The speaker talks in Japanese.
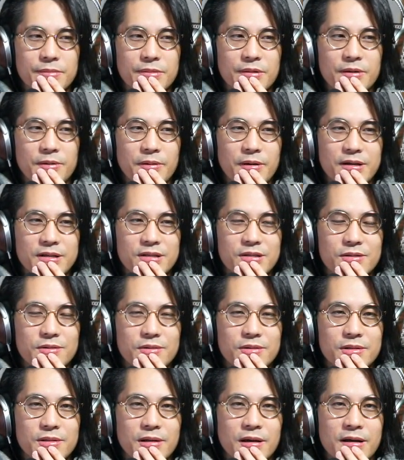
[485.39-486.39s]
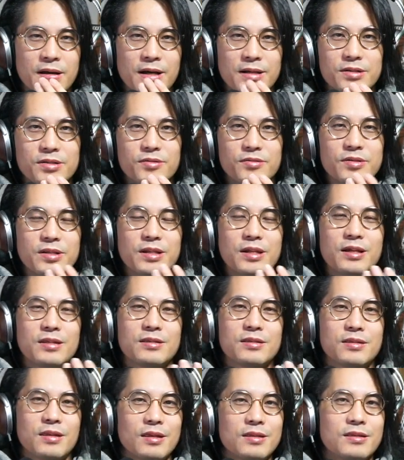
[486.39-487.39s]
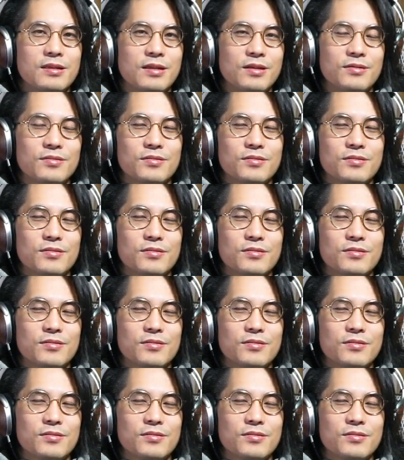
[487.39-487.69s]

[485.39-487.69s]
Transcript: で、ファッションが過剰になったってい